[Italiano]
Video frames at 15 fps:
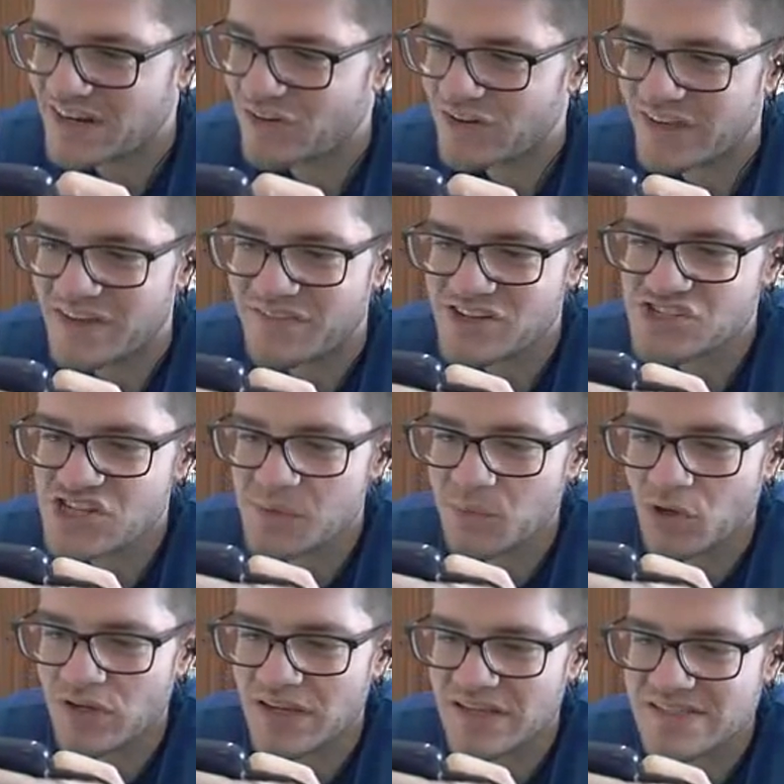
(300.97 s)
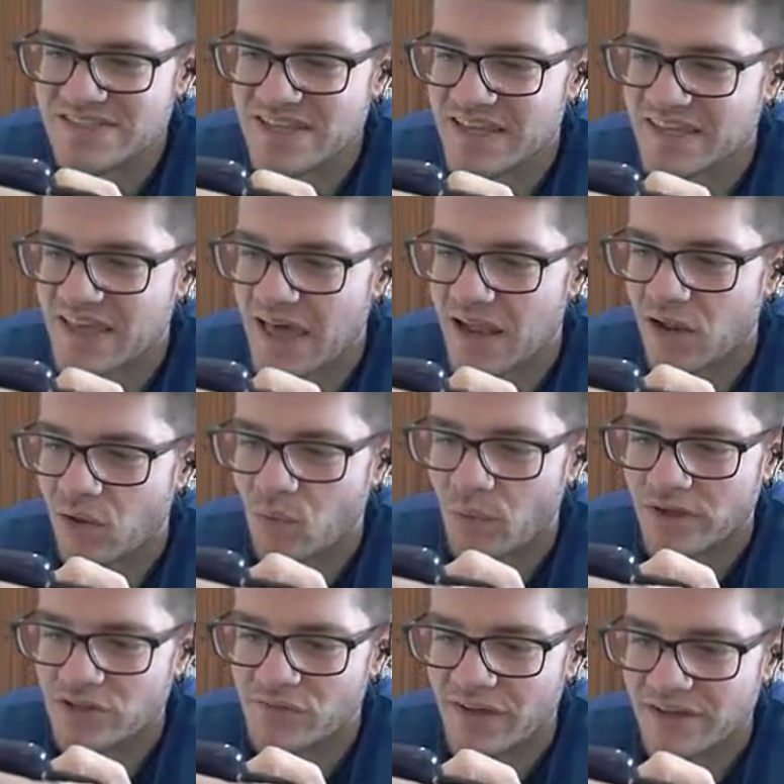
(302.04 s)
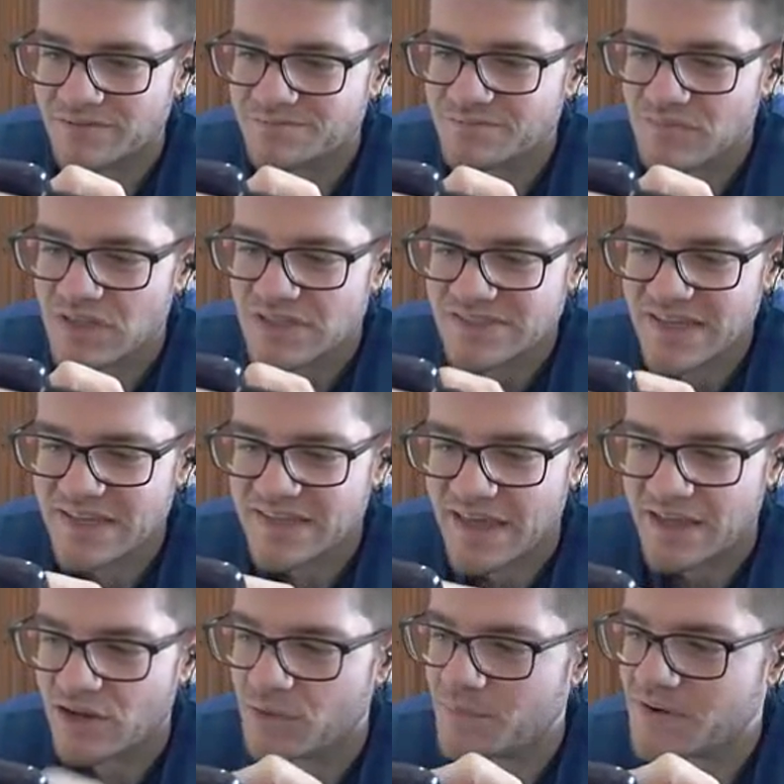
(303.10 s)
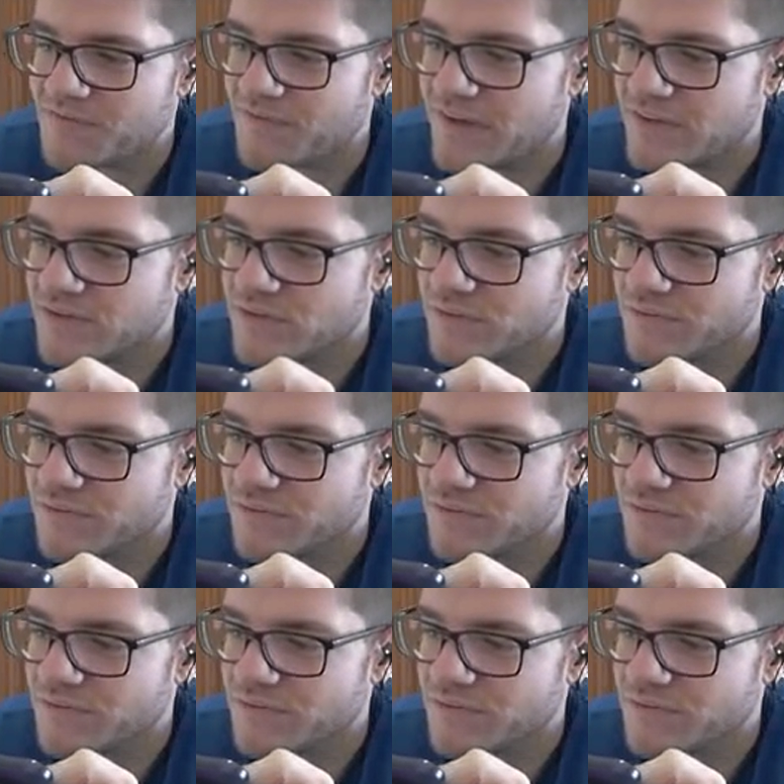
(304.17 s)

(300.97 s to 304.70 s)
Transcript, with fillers: Ok, facciamo il secchiello qua. Dov'è? Secchiello, perfetto.